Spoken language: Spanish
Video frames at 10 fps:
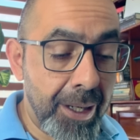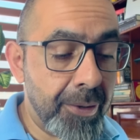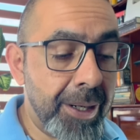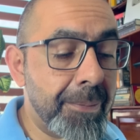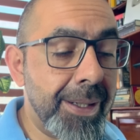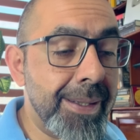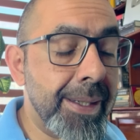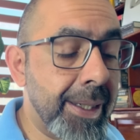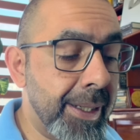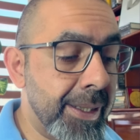ahora
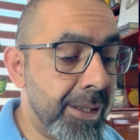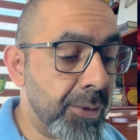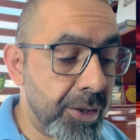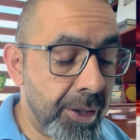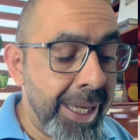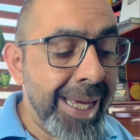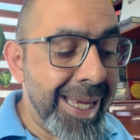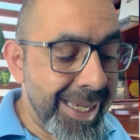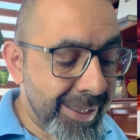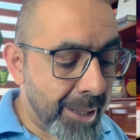parece que la situación
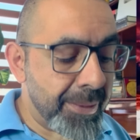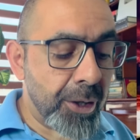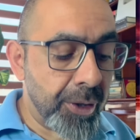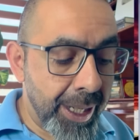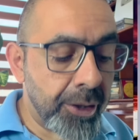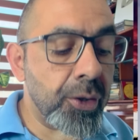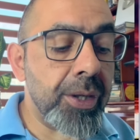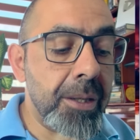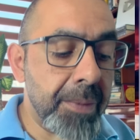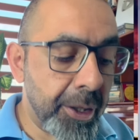está mejorando
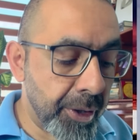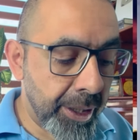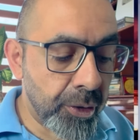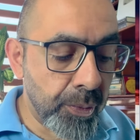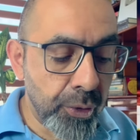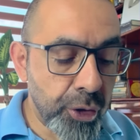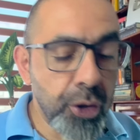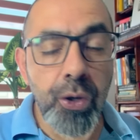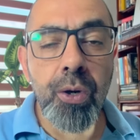y mejorando mucho.